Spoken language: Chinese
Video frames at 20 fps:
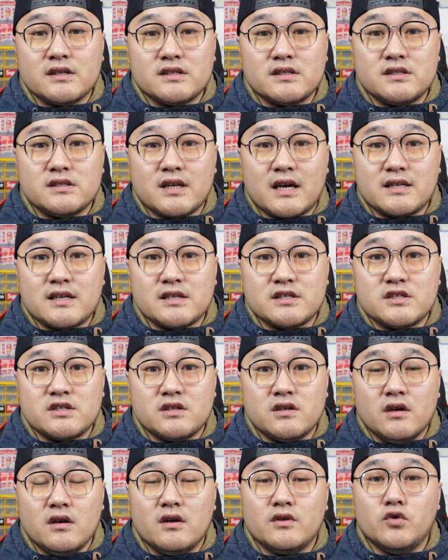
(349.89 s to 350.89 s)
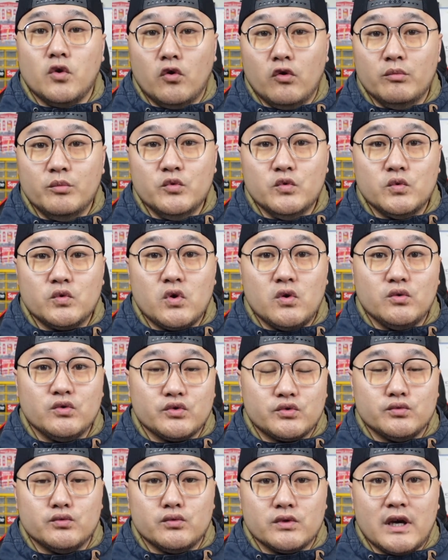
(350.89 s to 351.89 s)
是大家是有目共
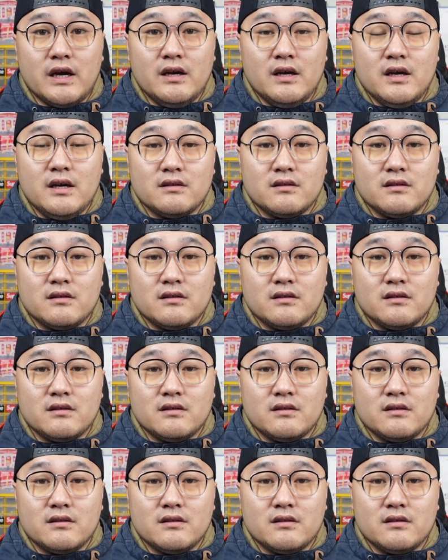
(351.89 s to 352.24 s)
睹的。